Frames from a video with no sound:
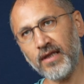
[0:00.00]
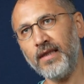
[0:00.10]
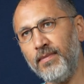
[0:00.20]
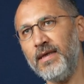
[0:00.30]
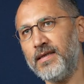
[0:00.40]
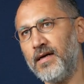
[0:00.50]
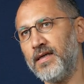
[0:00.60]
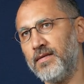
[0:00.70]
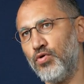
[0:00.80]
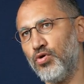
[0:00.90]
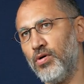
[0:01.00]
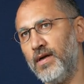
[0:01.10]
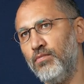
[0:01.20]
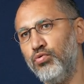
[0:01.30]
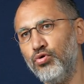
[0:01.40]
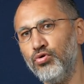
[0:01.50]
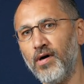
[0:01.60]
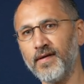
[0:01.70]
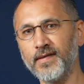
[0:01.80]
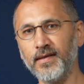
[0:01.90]
ciddi bir itirazmış o. Hani bugün
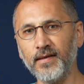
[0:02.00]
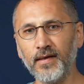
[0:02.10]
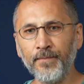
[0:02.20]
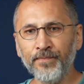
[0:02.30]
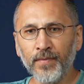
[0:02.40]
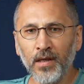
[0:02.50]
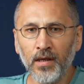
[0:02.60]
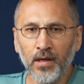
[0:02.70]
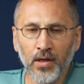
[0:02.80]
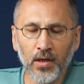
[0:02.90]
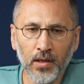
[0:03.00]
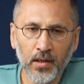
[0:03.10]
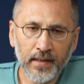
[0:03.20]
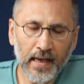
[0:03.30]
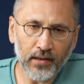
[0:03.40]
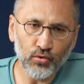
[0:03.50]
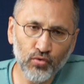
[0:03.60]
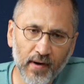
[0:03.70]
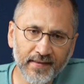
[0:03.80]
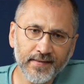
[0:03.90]
aslında yani
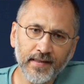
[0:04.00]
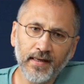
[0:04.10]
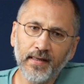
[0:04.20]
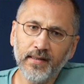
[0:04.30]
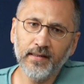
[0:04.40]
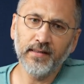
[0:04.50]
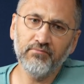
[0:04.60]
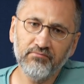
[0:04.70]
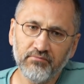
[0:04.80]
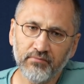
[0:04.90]
üniversitelerin